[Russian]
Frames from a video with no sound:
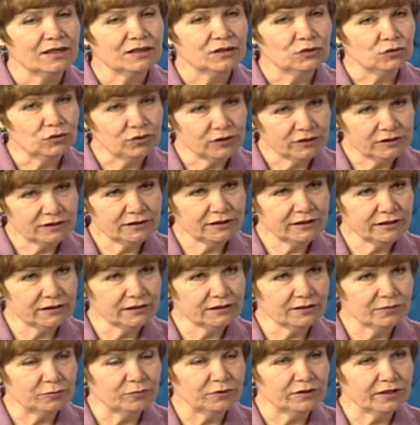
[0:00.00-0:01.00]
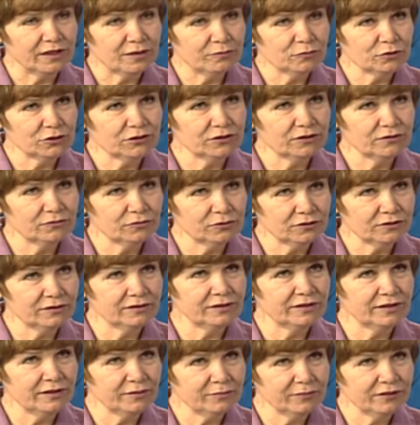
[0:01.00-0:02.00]
Ну, естественно, потому да? что
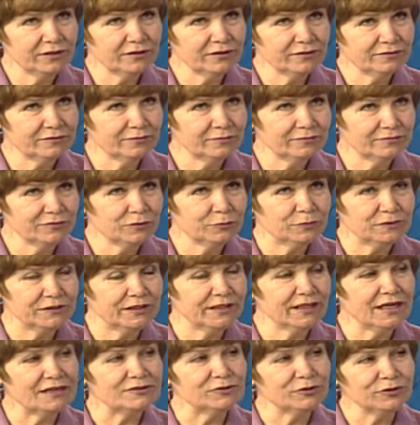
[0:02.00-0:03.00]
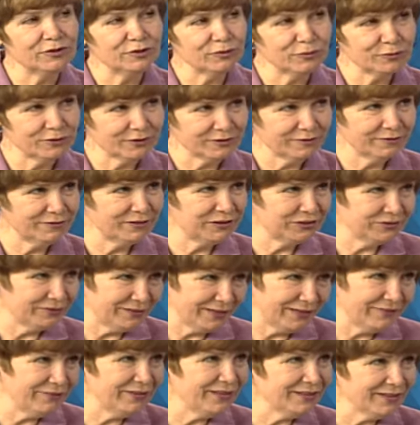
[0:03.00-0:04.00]
вот именно ну, психология русского
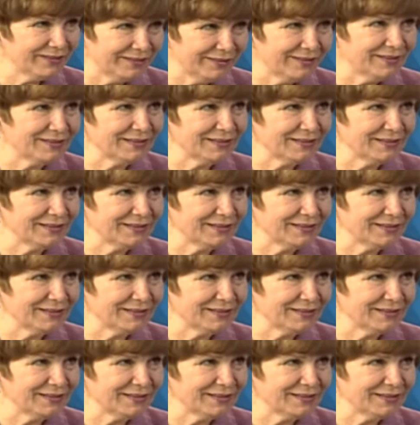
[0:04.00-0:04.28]
человека, угу.